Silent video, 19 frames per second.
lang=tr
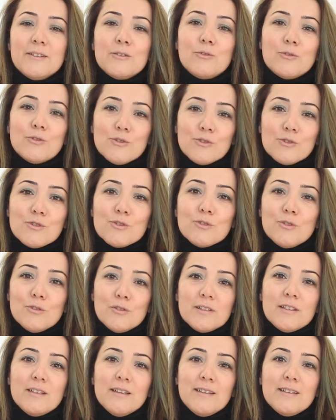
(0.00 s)
Kurucusu
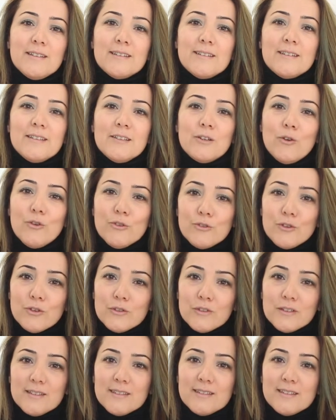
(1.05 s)
olarak
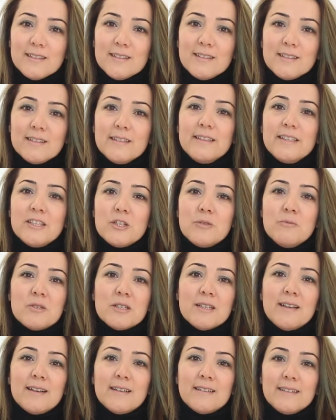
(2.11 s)
14 e, yıldır Kadın
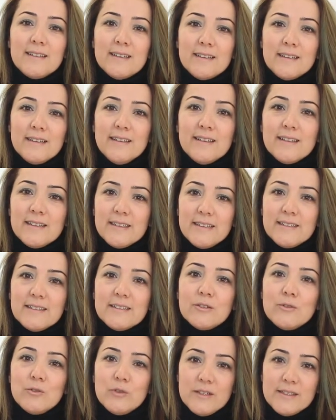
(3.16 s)
Girişimciler Derneği
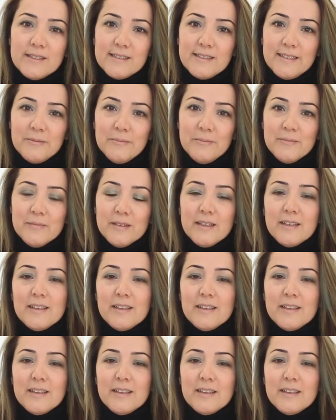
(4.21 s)
KAGİDER'in üyesiyim.